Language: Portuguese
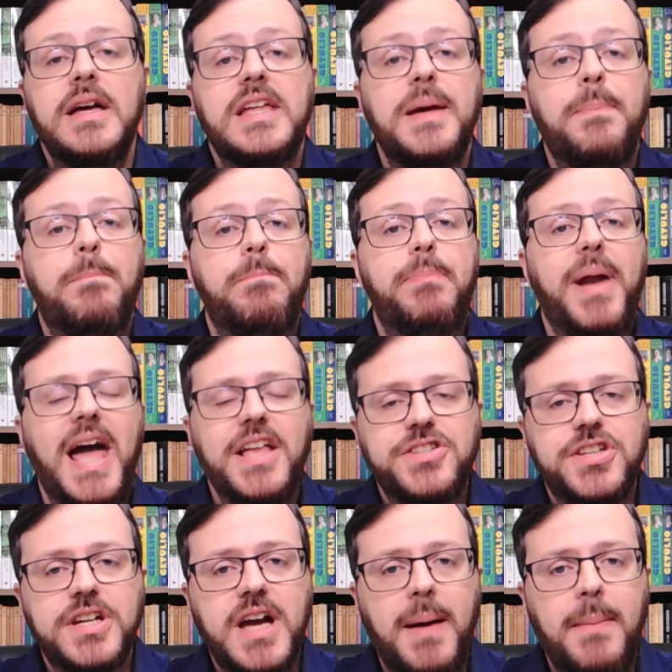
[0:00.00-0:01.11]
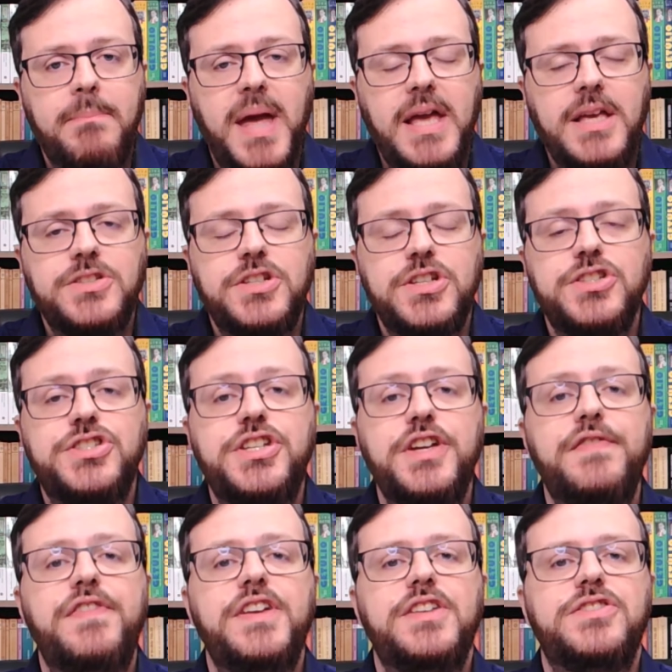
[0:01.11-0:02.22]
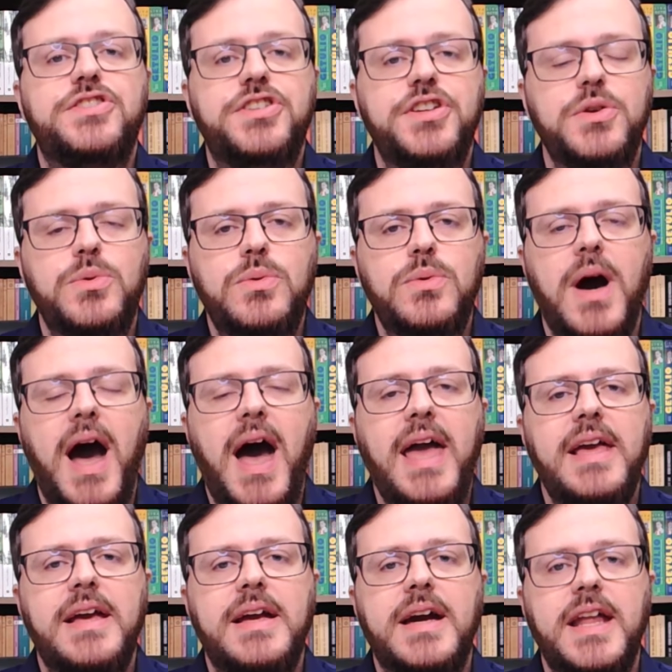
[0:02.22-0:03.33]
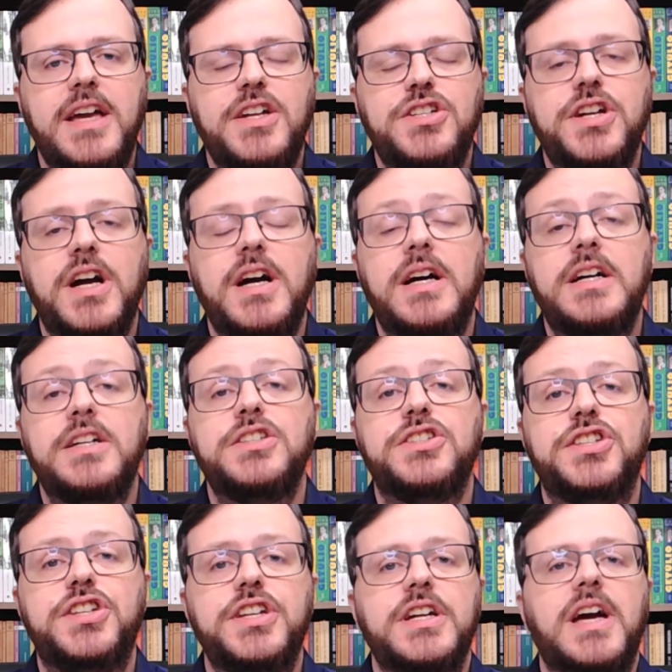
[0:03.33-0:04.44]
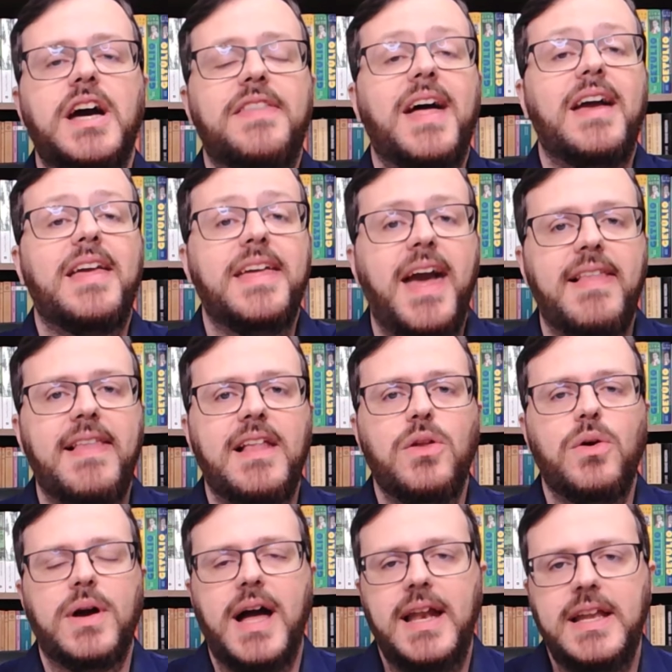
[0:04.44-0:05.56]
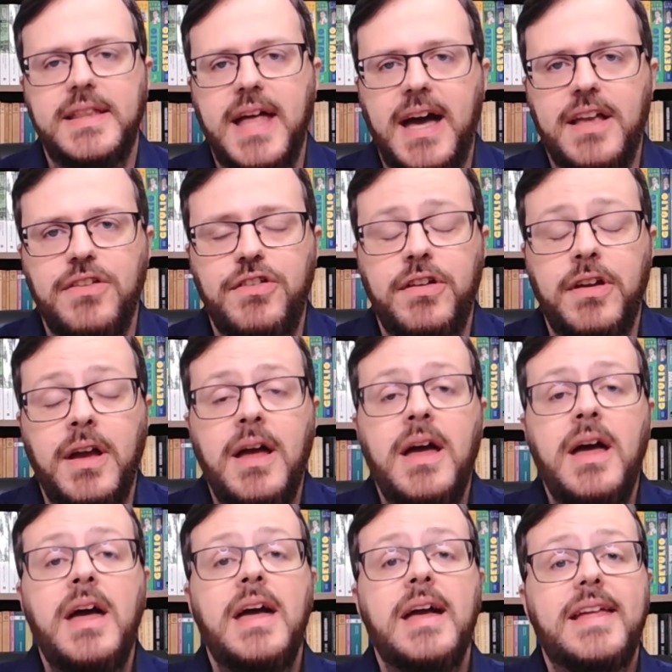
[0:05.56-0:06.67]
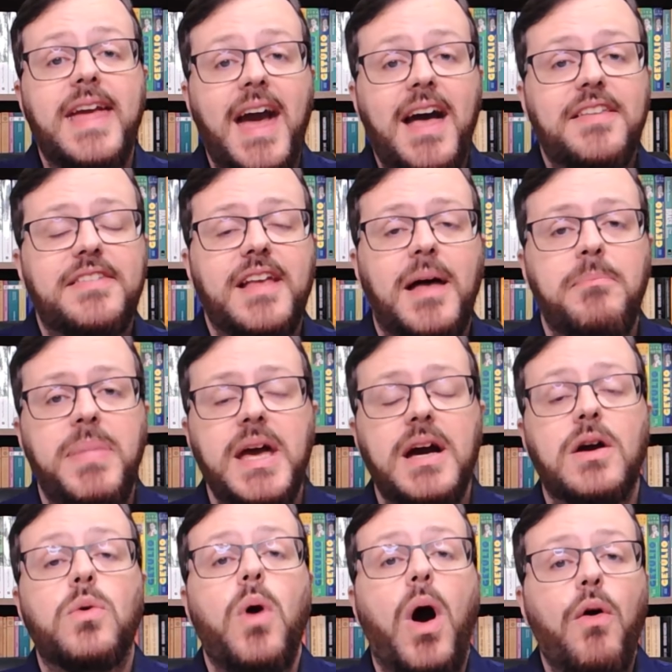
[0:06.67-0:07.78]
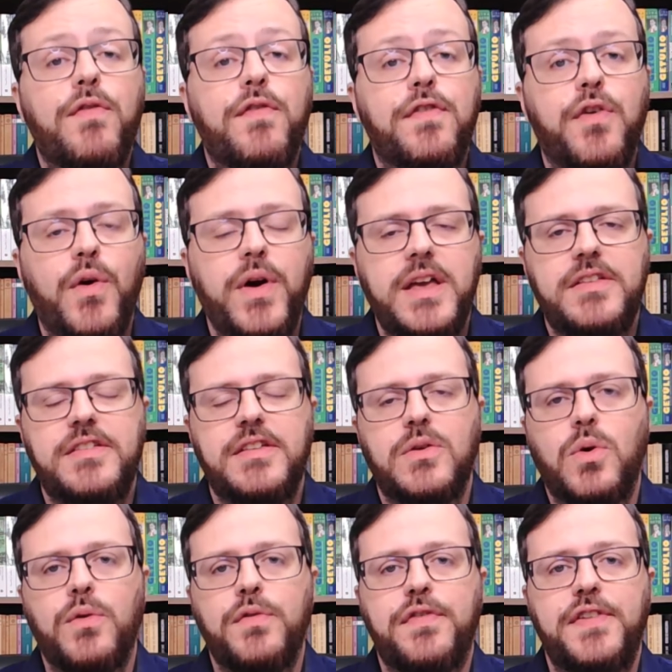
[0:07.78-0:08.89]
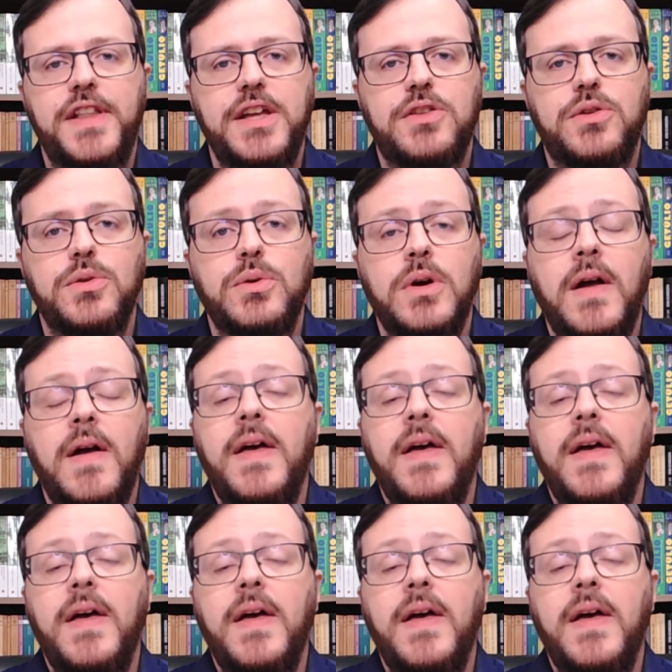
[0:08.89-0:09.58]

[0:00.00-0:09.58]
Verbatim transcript: que praticamente dividiu a igreja antiga naquela localidade. Quer saber qual foi esse conflito?